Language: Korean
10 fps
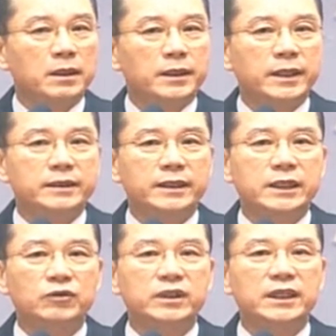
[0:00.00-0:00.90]
곁의
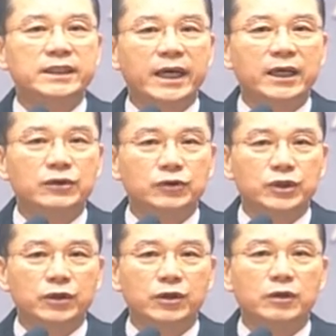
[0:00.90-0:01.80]
친구들 이상한
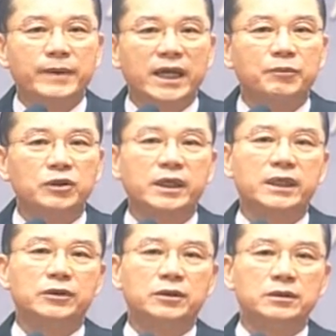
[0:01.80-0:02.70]
눈초리로
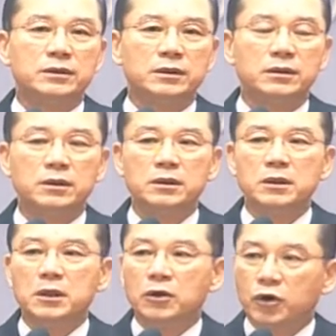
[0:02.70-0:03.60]
바라보더라도
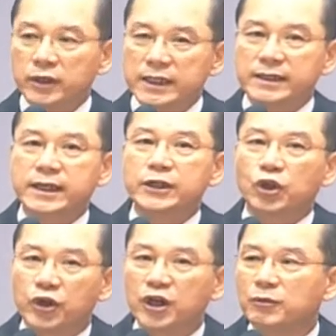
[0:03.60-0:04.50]
혼자서
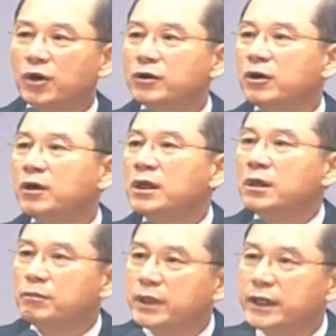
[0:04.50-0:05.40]
손을
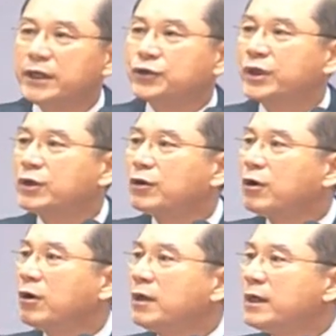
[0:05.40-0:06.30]
모으고 머리를
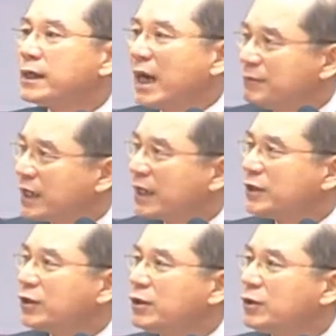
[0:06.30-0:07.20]
숙이고 감사
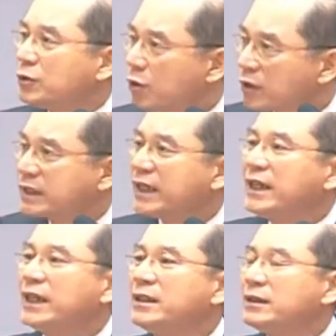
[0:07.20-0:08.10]
기도를 꼭
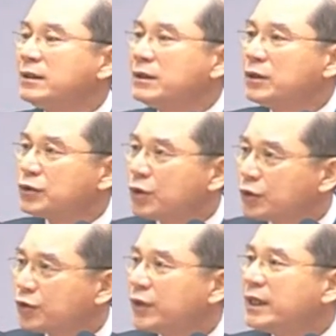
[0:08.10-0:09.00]
드리는
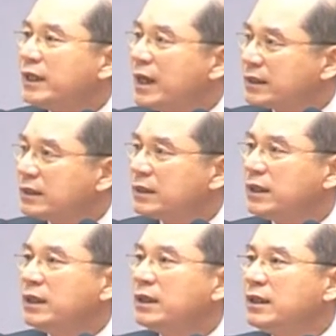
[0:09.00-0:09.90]
소소의
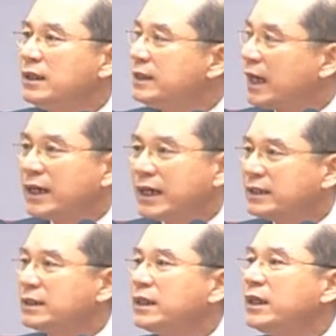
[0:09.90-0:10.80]
학생들이 이상한
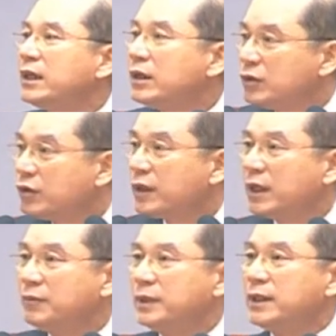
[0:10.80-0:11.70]
학생들이
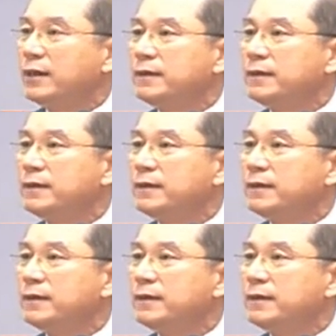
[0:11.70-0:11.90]
되어야 합니다.